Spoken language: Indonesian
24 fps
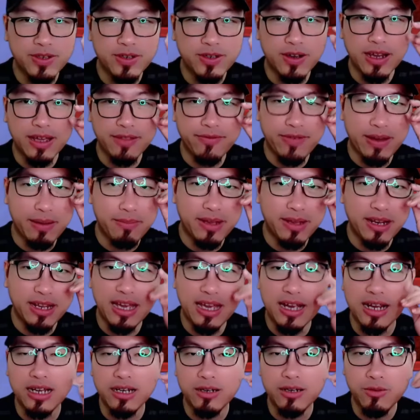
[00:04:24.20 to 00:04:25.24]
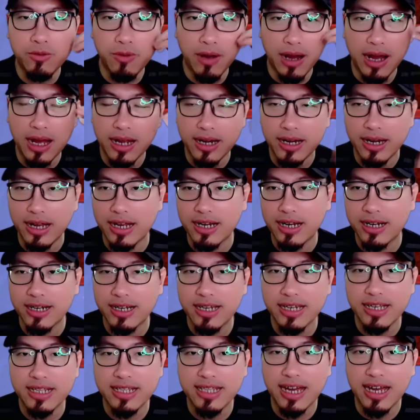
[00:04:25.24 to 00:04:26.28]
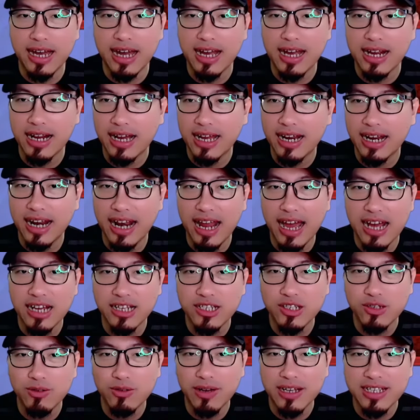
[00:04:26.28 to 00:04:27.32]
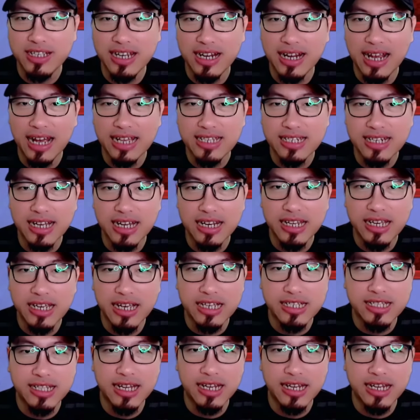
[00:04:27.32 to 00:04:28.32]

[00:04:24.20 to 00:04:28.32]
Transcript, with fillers: joget family yang kedua dan kita akan langsung aja gaskan nih guys